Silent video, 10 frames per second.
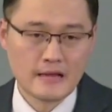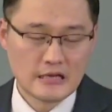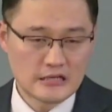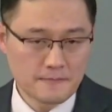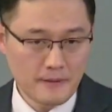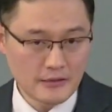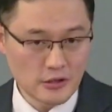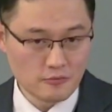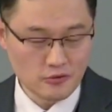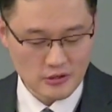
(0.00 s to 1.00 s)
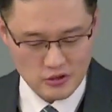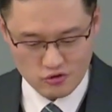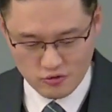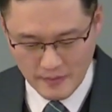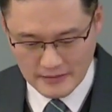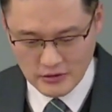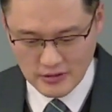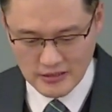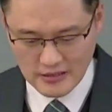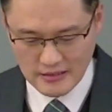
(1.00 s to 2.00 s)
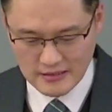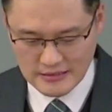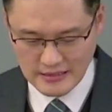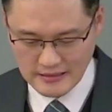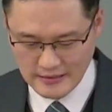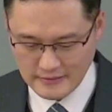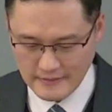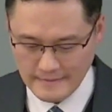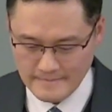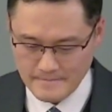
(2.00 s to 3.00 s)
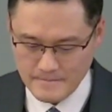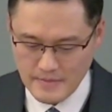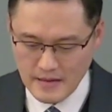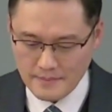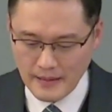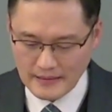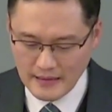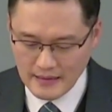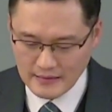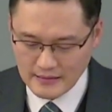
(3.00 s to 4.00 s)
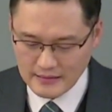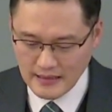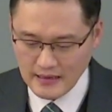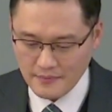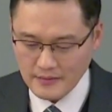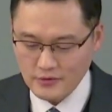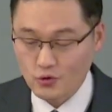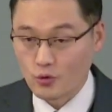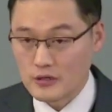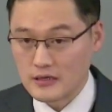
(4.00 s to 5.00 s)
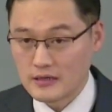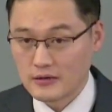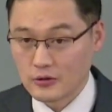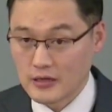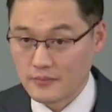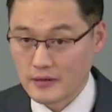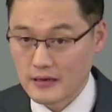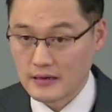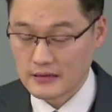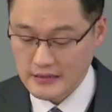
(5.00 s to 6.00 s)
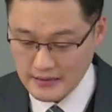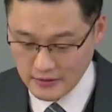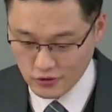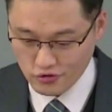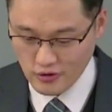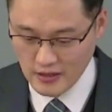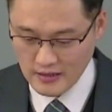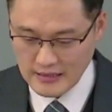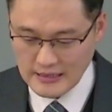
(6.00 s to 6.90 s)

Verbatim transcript: 28절부터 이제 후반절이 시작이 되는데 만달란트를 탕감받은 종이 어떻게 합니까? 길을 가던 중에